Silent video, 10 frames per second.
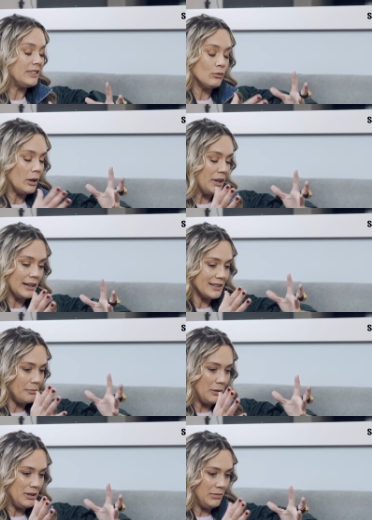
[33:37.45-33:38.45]
tengo una amiga que
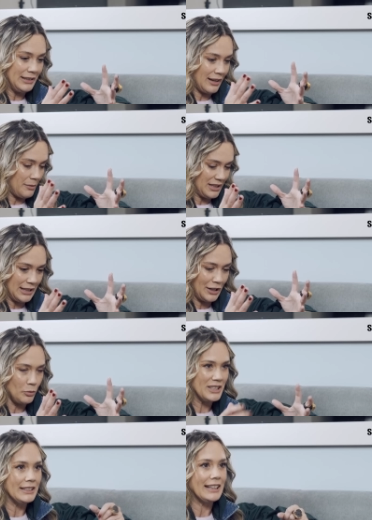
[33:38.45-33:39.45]
siempre me invita, que además te la quiero
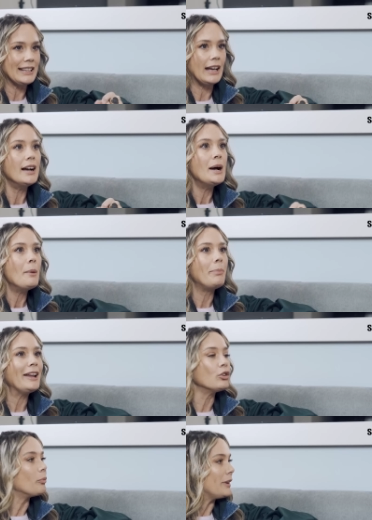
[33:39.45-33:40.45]
presentar allá,
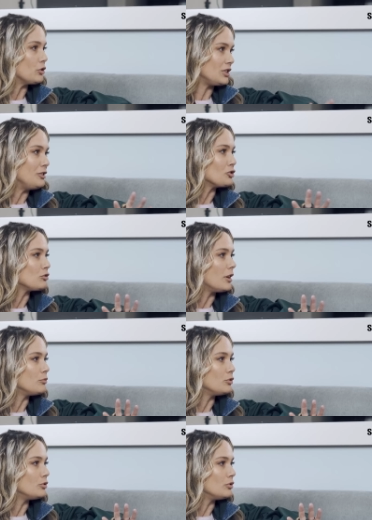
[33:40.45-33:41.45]
pero, pero si nos
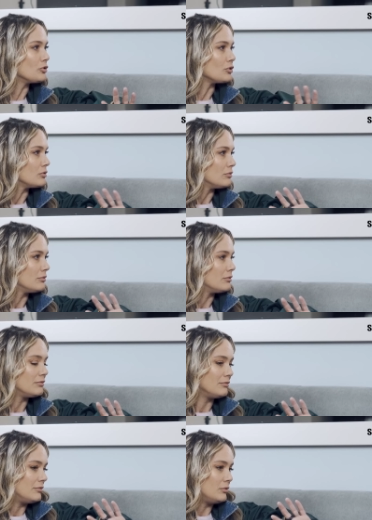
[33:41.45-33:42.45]
tomamos
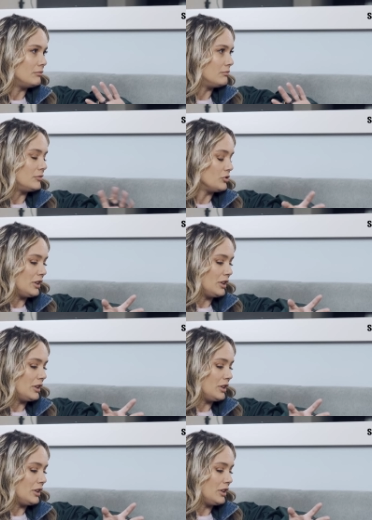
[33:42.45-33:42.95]
no